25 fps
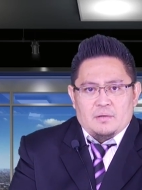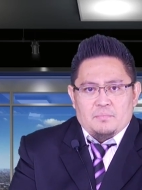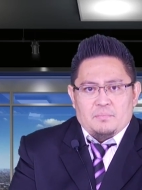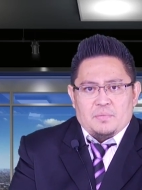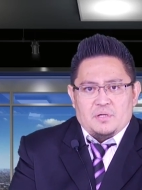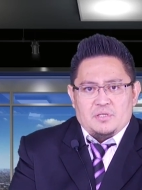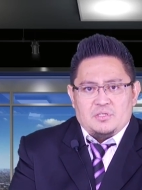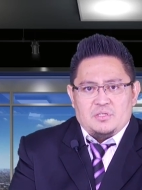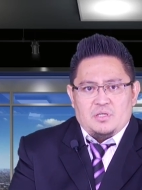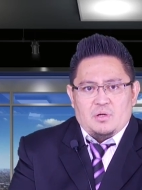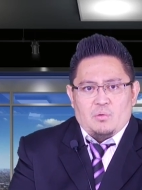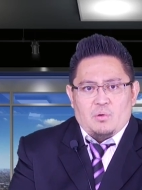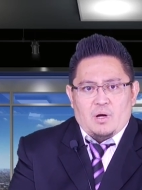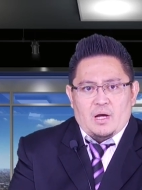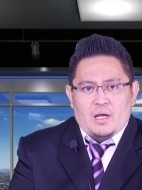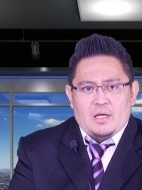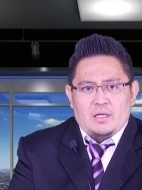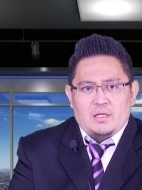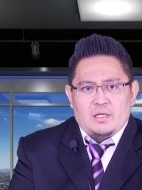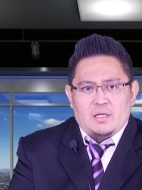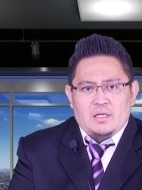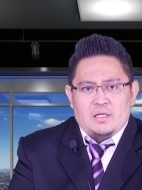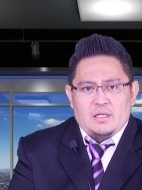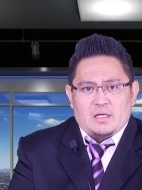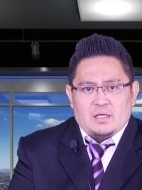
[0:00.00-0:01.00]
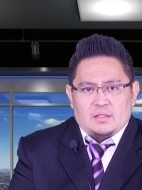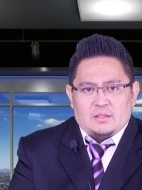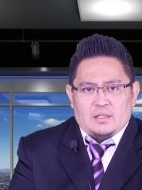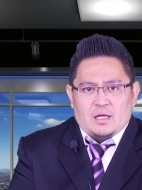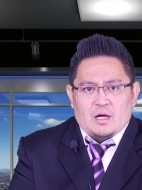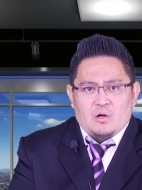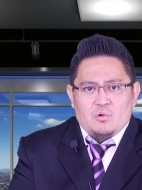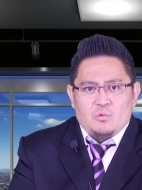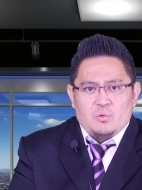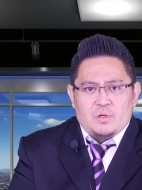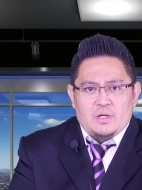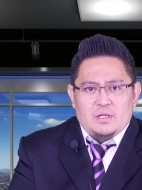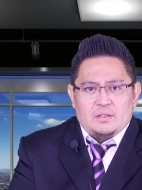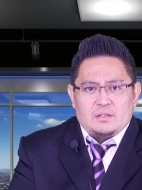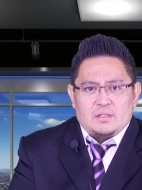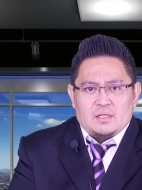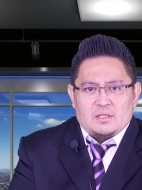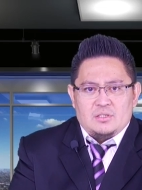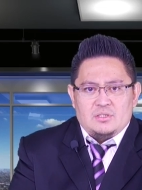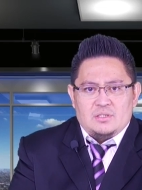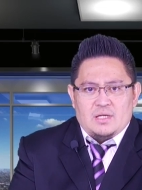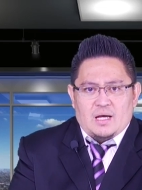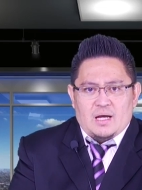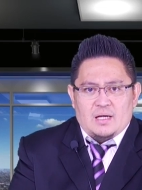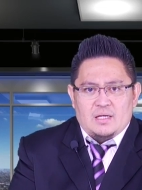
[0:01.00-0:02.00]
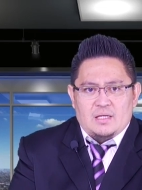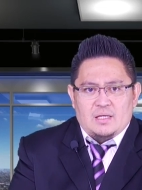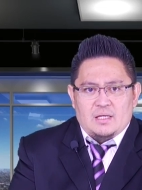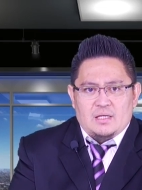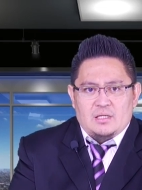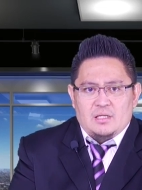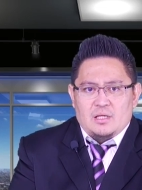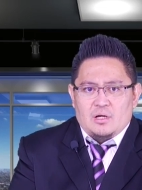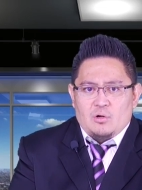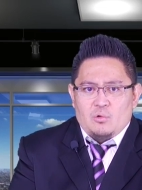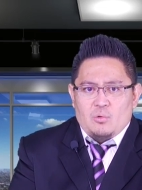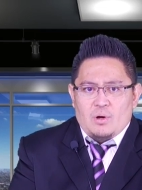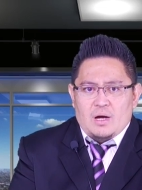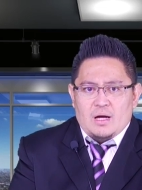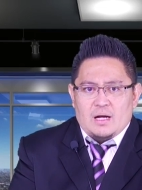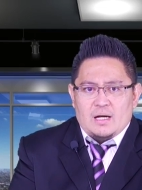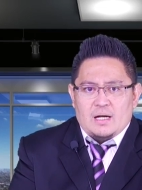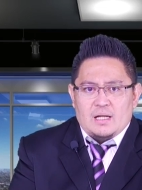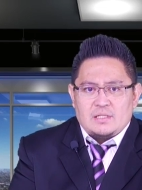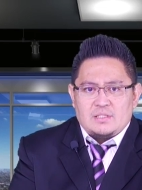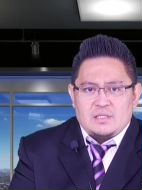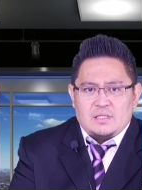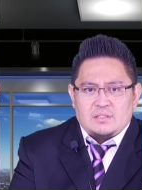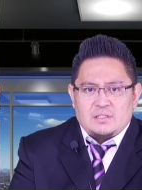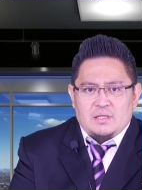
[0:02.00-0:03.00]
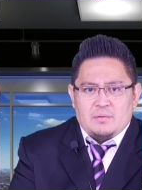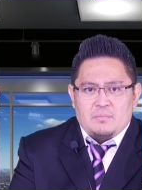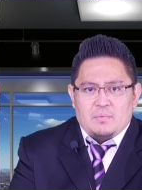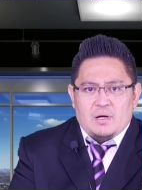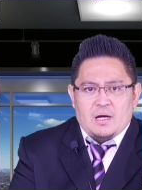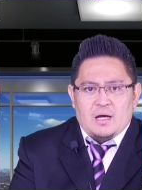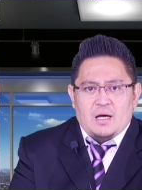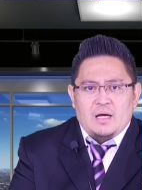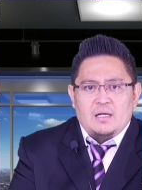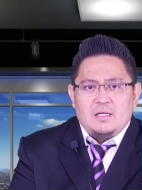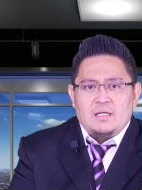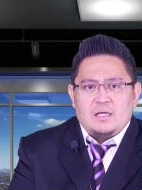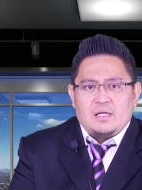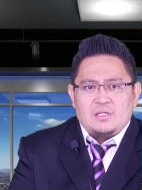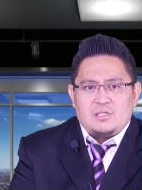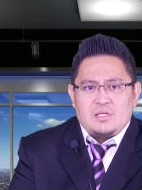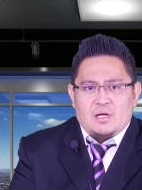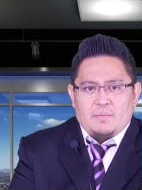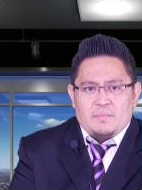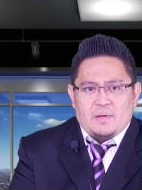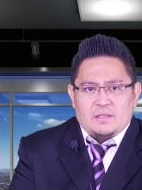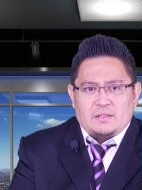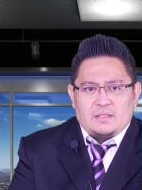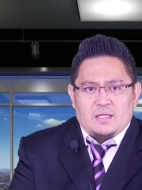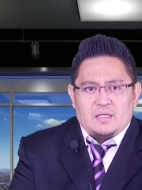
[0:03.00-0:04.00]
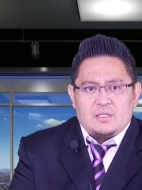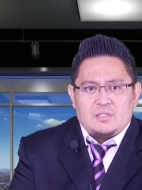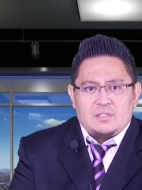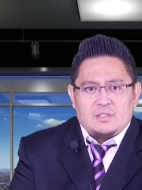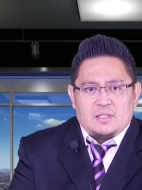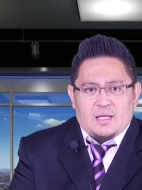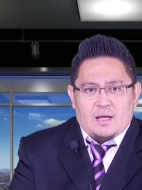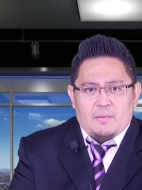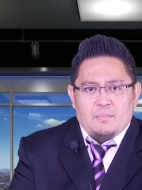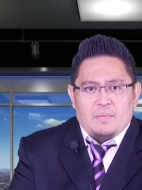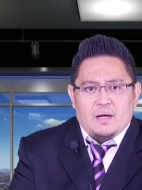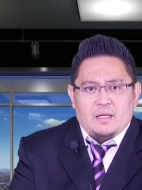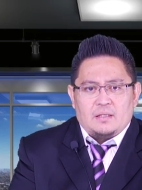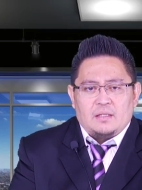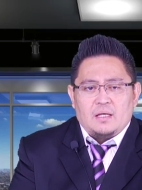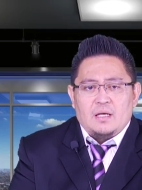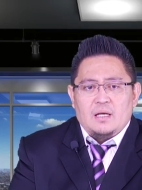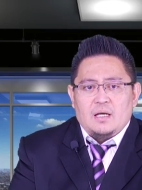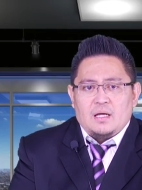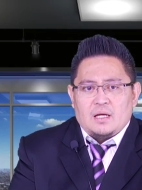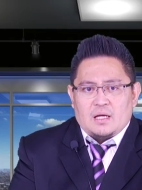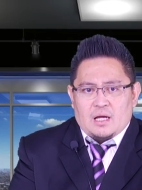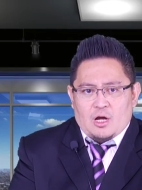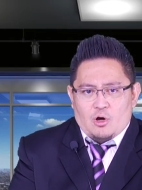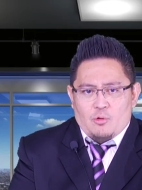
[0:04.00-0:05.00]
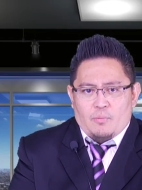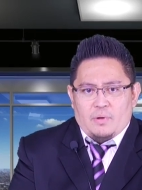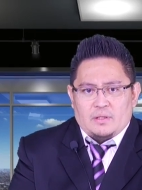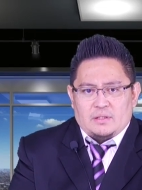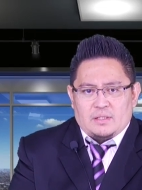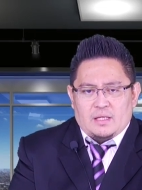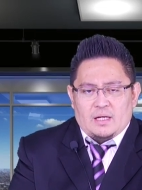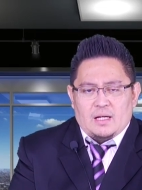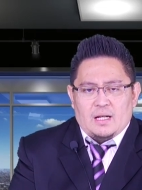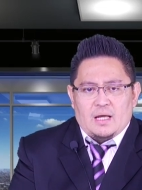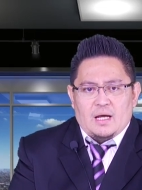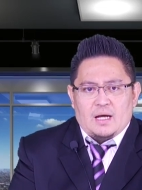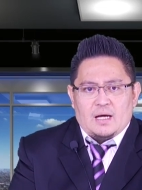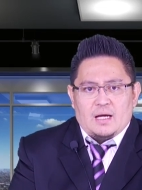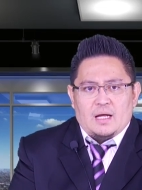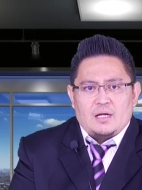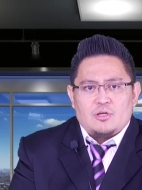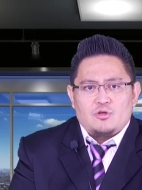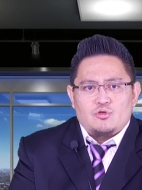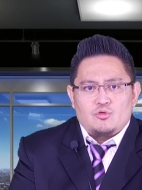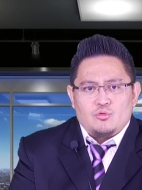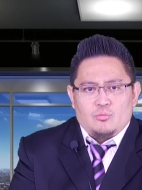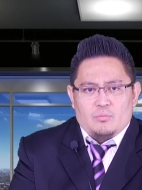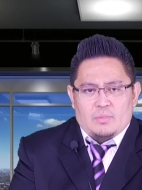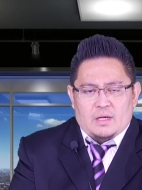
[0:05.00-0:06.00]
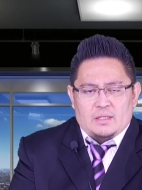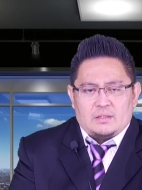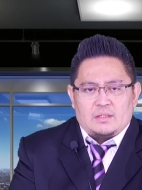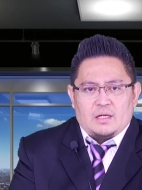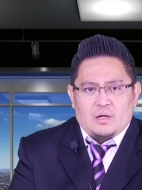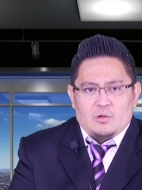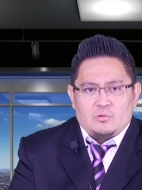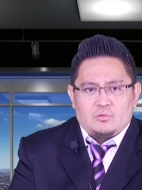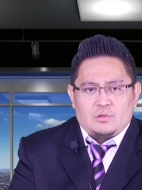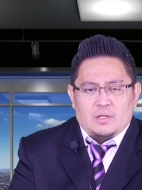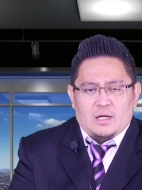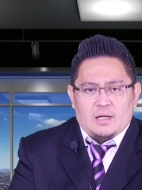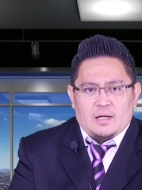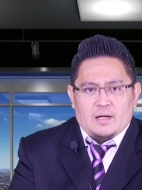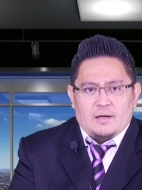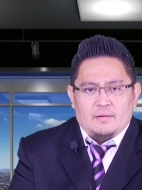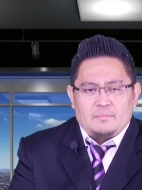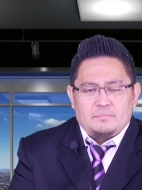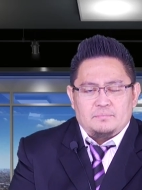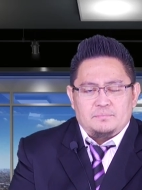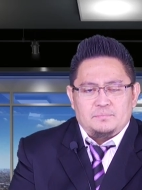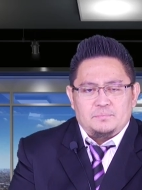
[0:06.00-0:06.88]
Peristiwa ini diketahui terjadi di ruang kelas SMA di Kecamatan Stabat, Kabupaten Langkat, Sumatera Utara.